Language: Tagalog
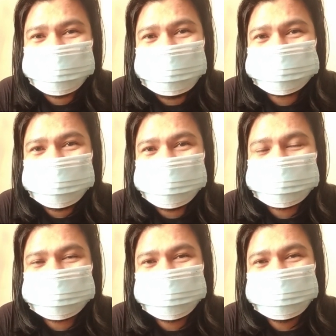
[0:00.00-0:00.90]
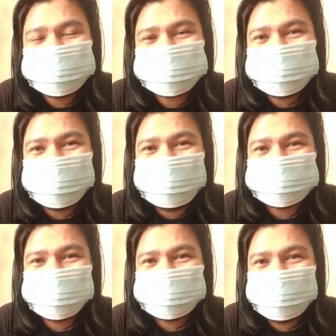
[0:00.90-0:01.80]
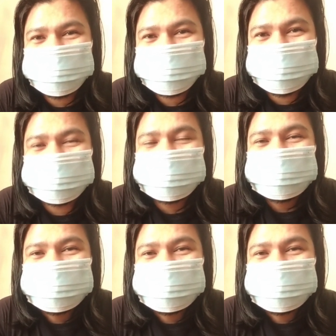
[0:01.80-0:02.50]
or apat, or ilang pang mga amplifiers yan.